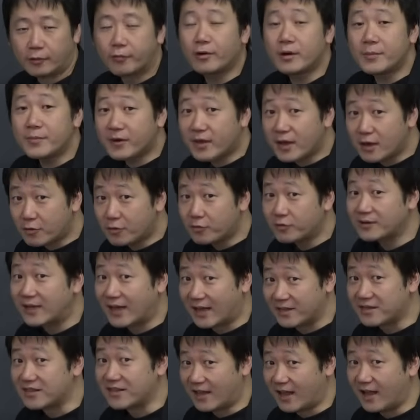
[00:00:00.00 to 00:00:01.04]
これも結構
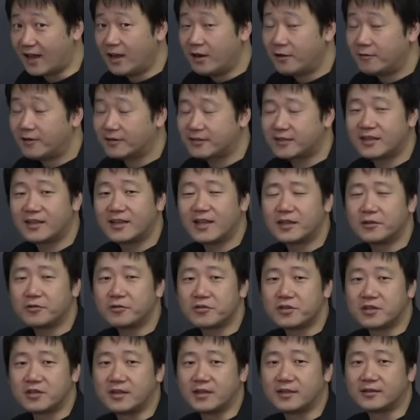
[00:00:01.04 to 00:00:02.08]
大事ね、忘れないでほ
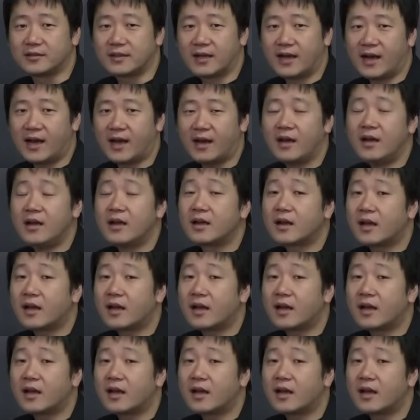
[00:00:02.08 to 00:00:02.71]
しいんですが、